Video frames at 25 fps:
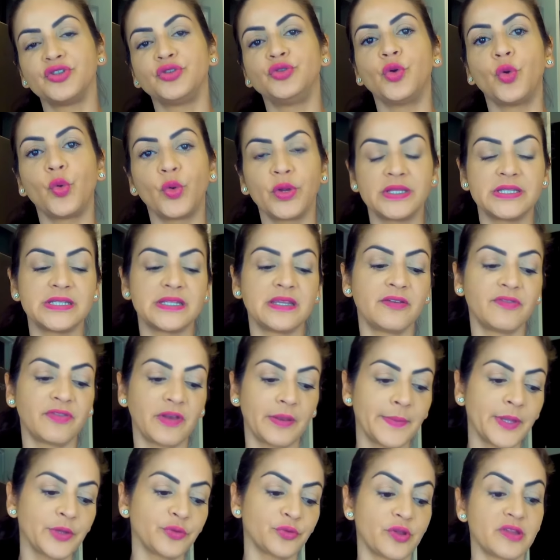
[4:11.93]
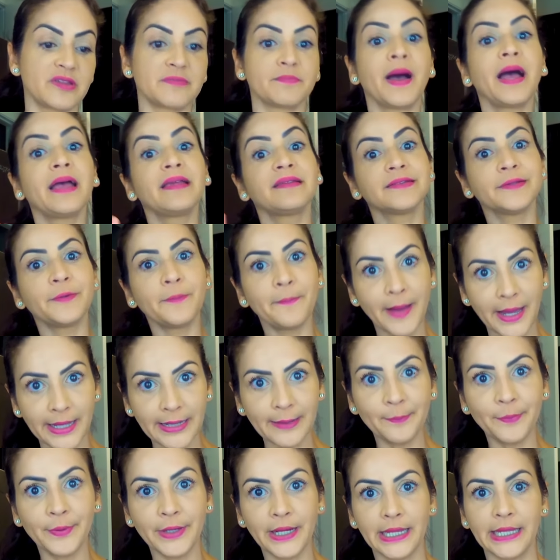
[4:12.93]
dores e inflamações. Mas não para
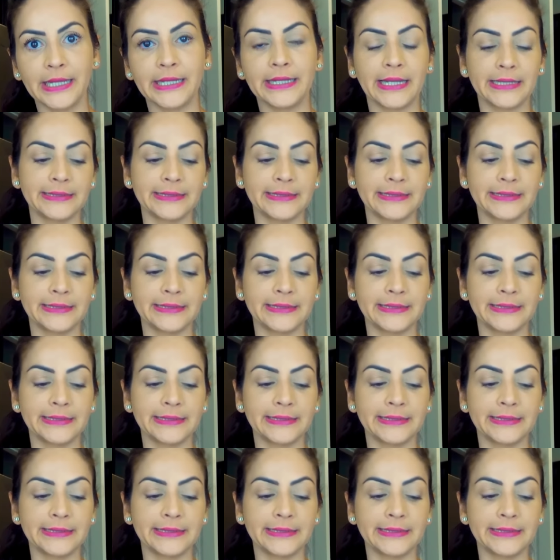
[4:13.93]
por aí, né?